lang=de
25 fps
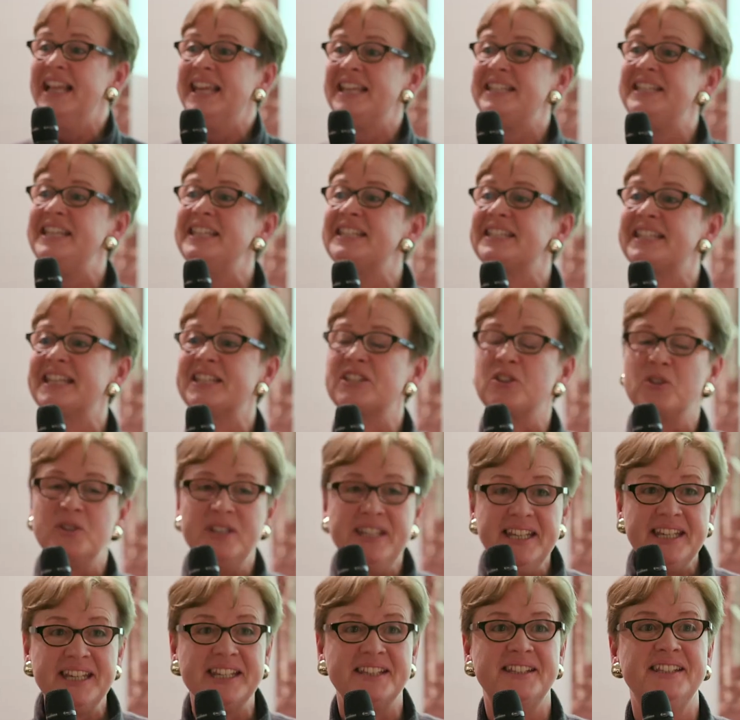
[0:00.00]
Es ist also
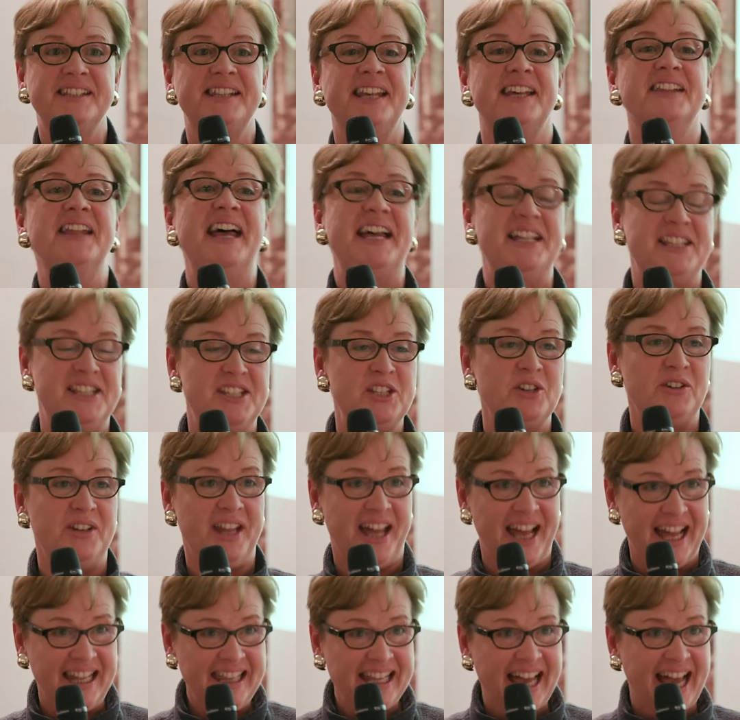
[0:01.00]
nicht der
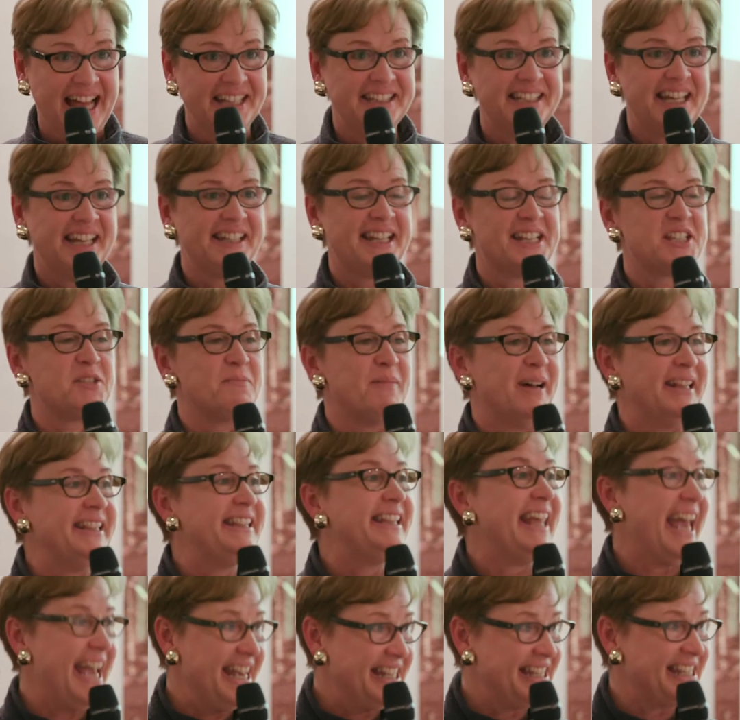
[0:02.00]
Nationalrat, der das mal
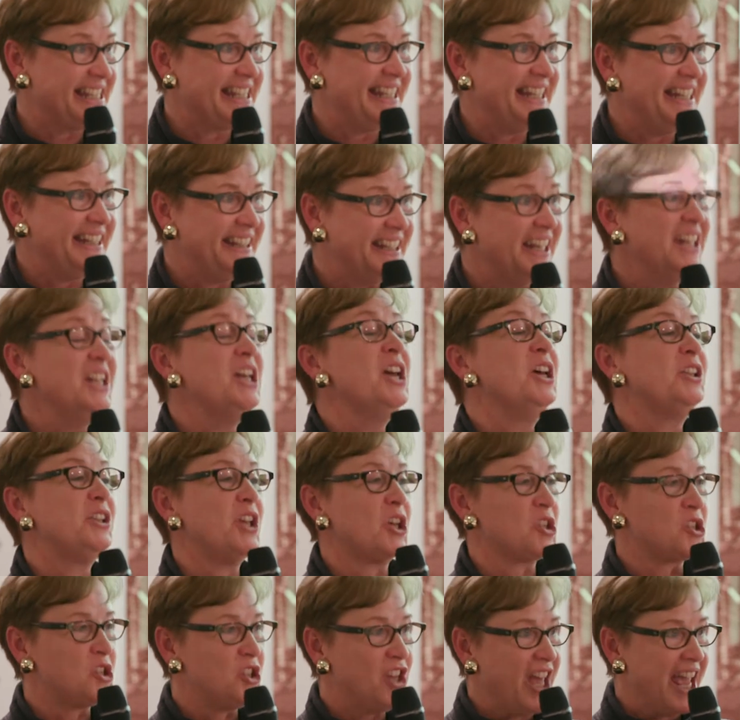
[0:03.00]
testet.
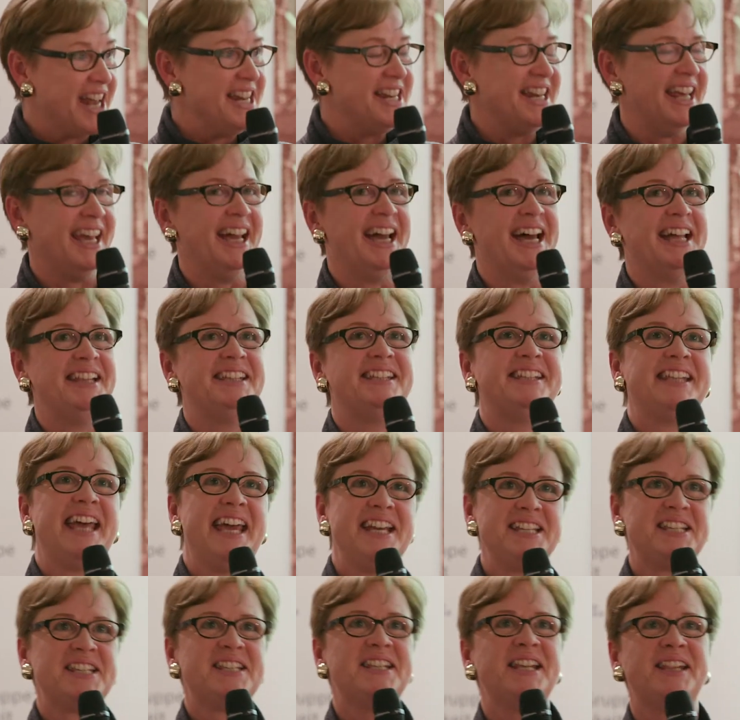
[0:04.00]
Der Ständerat
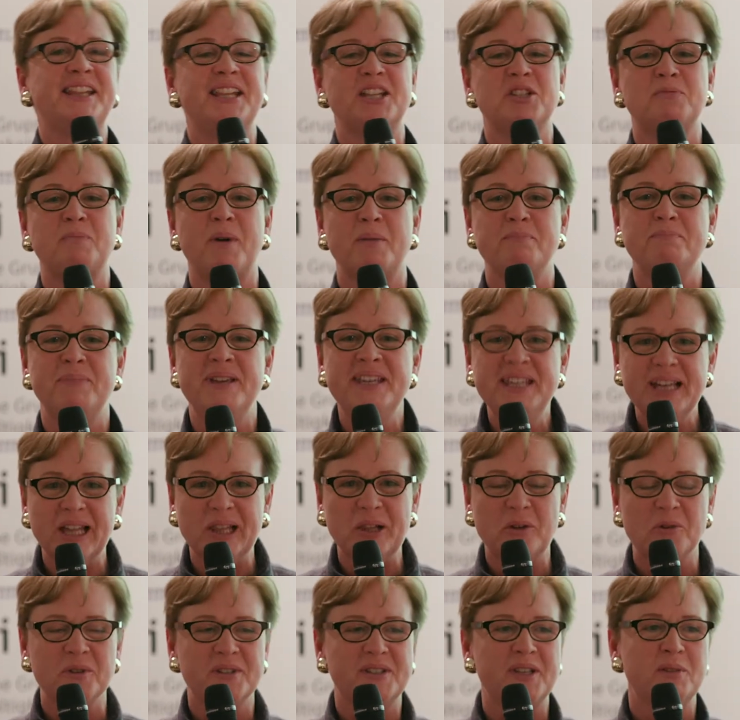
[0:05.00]
testet das
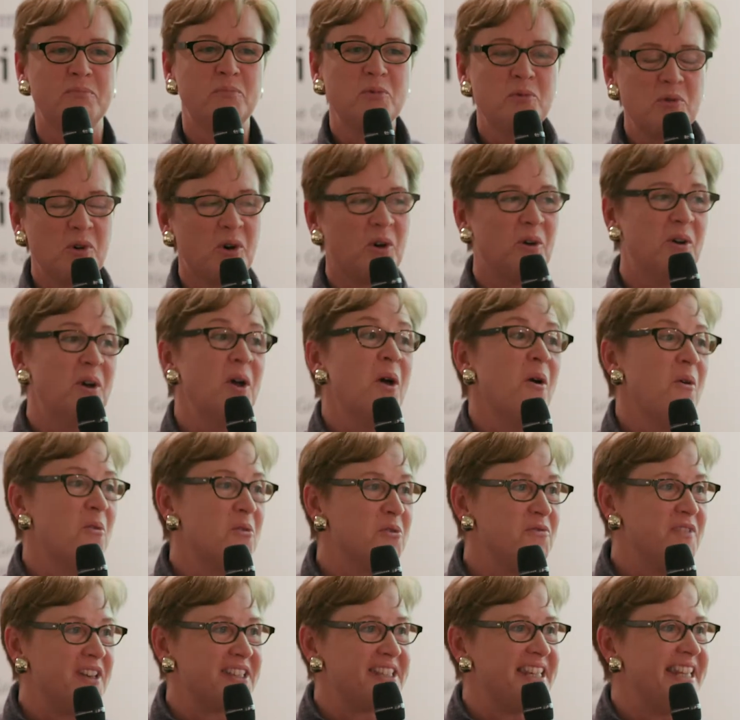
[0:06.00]
papierlose Büro
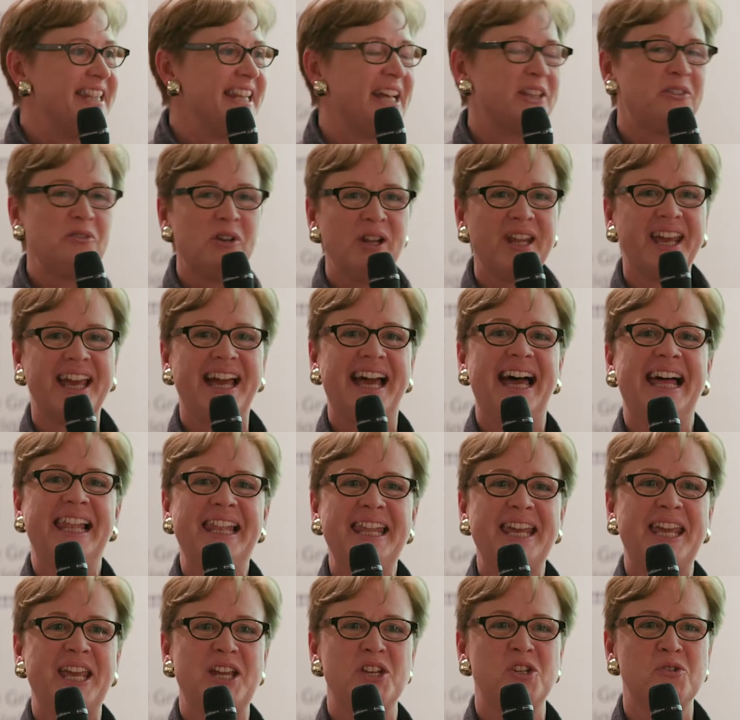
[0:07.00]
und wir sind natürlich
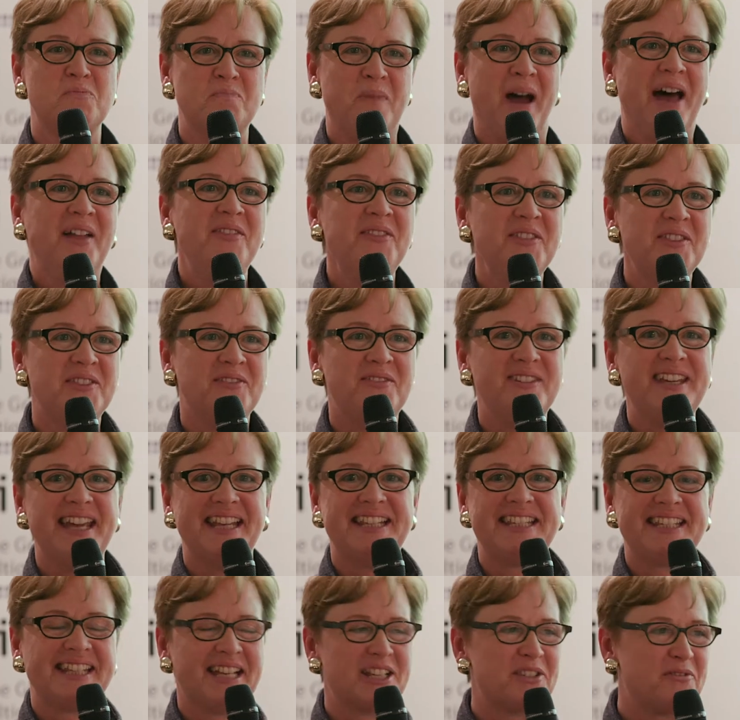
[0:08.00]
alle gespannt, wie
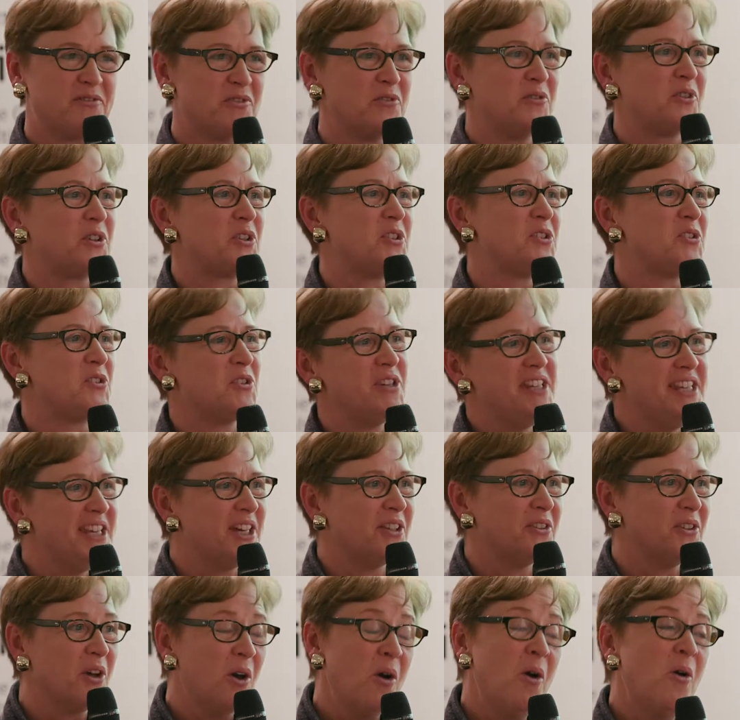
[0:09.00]
jetzt das
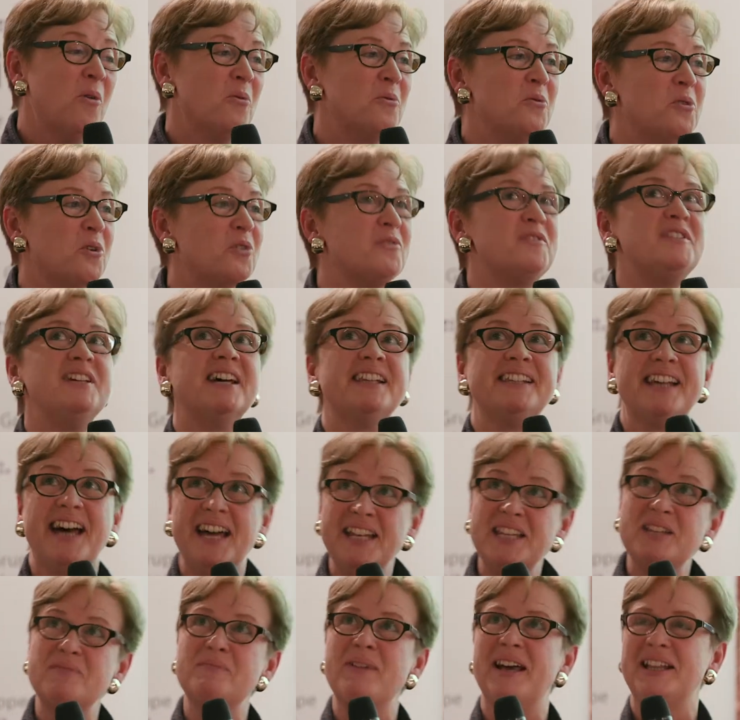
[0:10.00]
funktioniert und ob wir
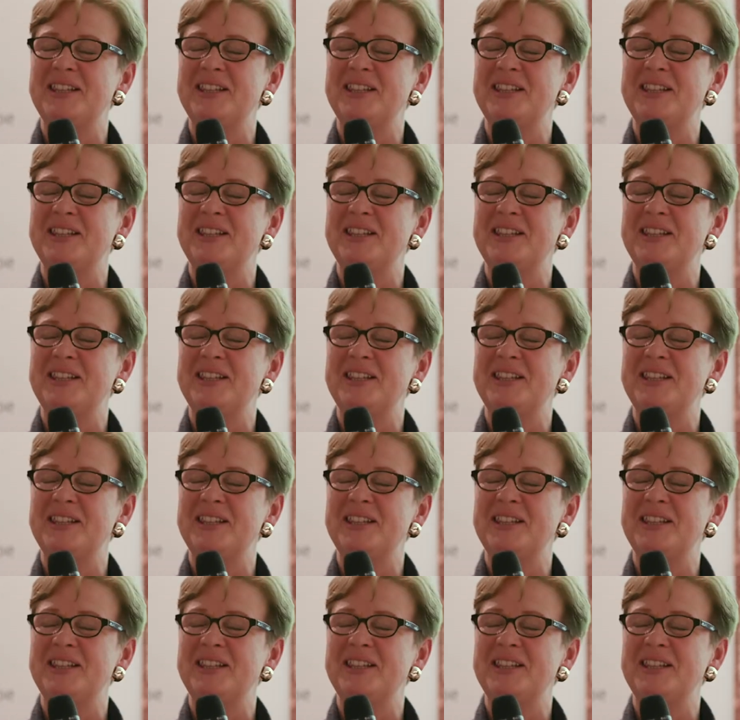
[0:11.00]
dann im